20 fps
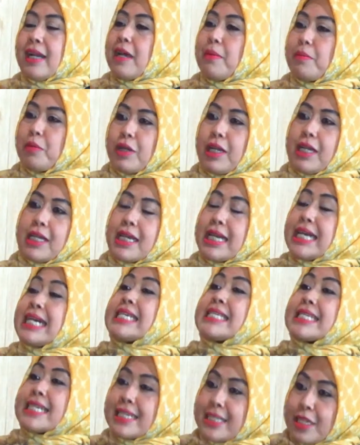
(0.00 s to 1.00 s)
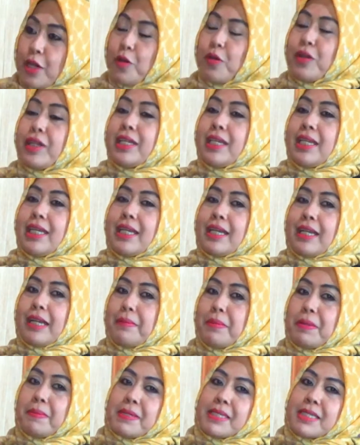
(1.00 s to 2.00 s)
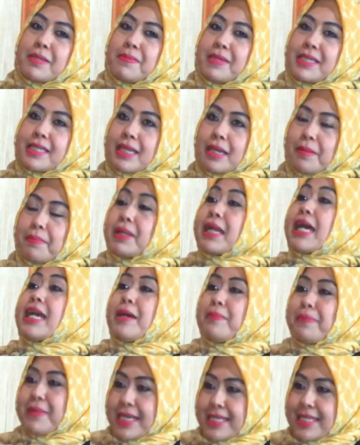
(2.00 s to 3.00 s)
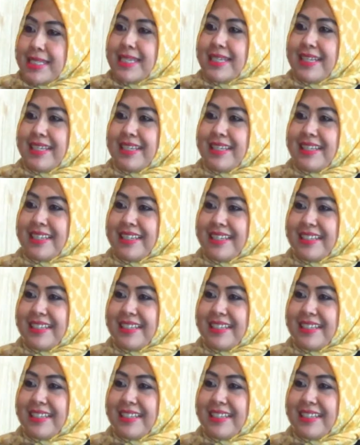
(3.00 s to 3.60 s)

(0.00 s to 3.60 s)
Alhamdulillah sejauh ini kami masih bisa beradaptasi